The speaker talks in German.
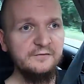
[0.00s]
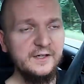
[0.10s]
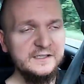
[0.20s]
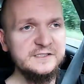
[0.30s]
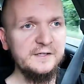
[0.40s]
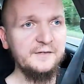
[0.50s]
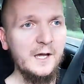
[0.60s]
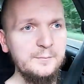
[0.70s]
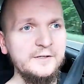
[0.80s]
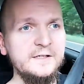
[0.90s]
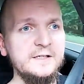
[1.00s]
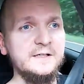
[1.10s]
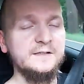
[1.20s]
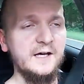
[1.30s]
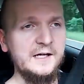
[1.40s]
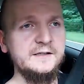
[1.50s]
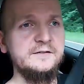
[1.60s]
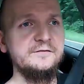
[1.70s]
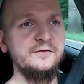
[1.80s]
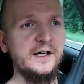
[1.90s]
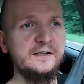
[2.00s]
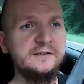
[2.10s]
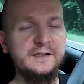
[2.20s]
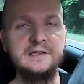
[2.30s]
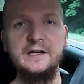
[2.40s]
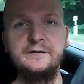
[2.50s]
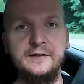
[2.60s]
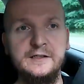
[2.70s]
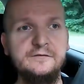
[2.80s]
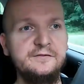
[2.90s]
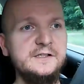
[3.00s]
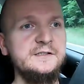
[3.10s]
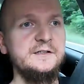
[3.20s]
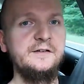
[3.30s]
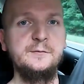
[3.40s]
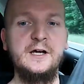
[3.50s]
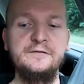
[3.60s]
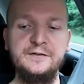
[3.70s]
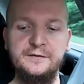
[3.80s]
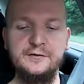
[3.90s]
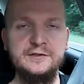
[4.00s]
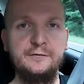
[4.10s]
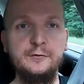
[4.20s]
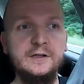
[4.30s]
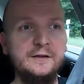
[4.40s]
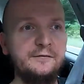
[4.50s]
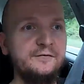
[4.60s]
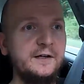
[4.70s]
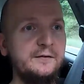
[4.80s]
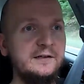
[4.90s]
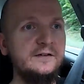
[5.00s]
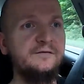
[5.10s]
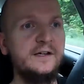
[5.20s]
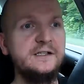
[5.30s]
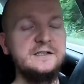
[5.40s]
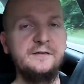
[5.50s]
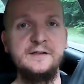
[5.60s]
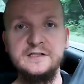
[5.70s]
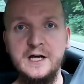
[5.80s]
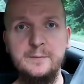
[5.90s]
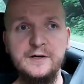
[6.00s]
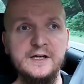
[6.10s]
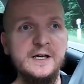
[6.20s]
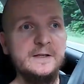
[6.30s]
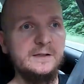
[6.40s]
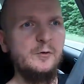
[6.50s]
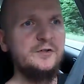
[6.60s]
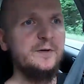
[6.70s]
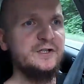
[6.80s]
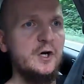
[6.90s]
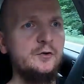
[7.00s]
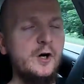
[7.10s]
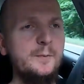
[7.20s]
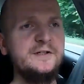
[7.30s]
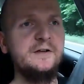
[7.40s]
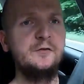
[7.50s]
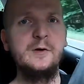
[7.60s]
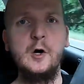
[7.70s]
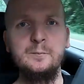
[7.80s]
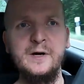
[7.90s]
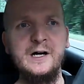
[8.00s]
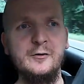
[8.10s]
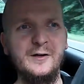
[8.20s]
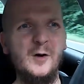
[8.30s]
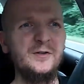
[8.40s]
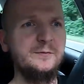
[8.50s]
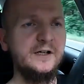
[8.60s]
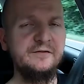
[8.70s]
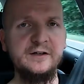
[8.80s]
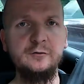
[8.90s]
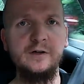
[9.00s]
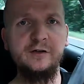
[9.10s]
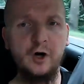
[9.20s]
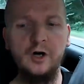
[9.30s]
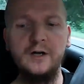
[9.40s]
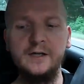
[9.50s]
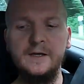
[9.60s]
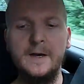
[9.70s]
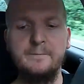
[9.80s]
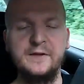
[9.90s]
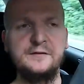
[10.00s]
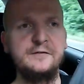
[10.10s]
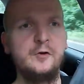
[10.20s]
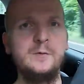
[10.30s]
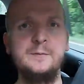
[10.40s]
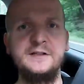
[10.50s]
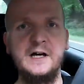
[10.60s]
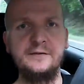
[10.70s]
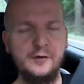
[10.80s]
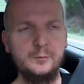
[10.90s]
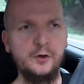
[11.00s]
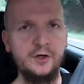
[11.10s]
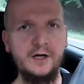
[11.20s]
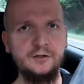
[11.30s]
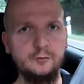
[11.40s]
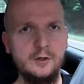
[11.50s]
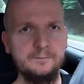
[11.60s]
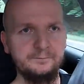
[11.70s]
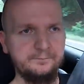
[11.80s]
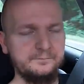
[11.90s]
Wenn ich das habe, dann werdet ihr gleich sehen, wie ich an diesem Kraftfahrzeug die Zündkerzen wechsle. Wenn ich das nicht habe, dann muss ich mal schauen, ob ich das überhaupt mache oder ob ich mir eventuell doch das Gefummel mit der Ansaugbrücke antue.